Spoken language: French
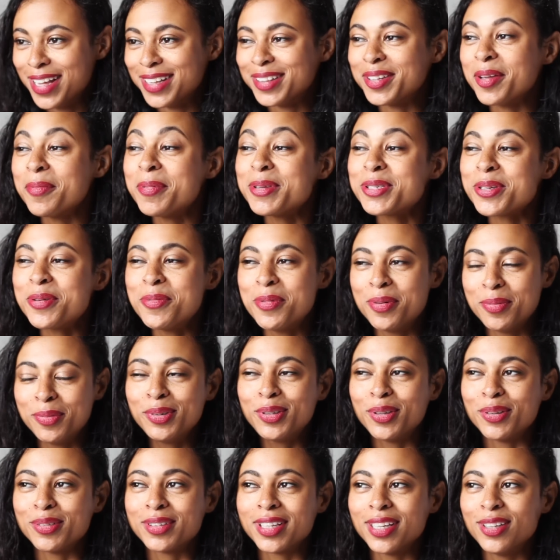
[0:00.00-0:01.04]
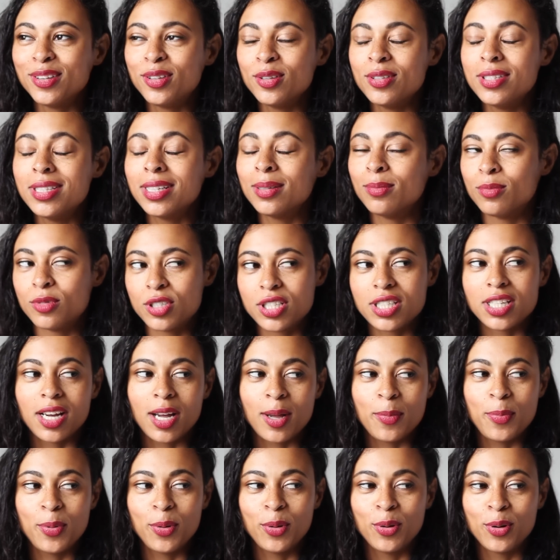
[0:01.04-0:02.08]
Non, parce qu'au moment où tu es en train de te dire, moi j'ai un
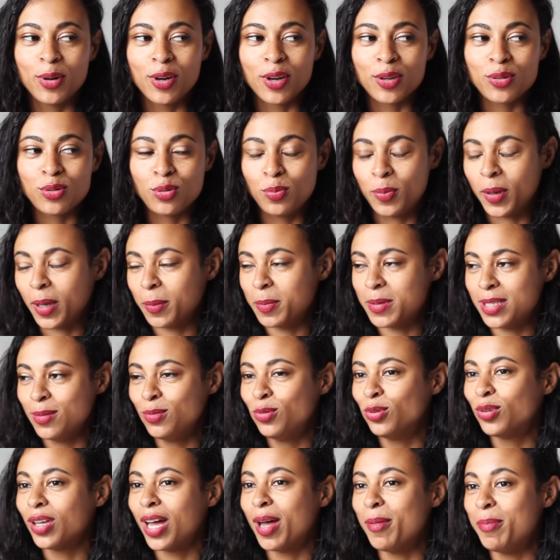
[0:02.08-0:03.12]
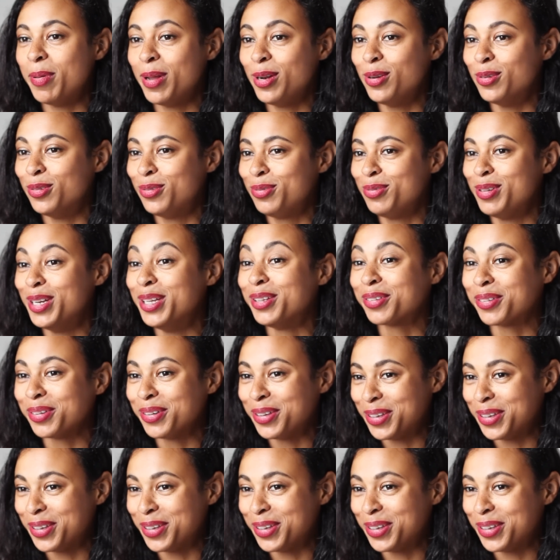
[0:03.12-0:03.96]
rapport au corps super paisible, tu te rappelles de tous les trucs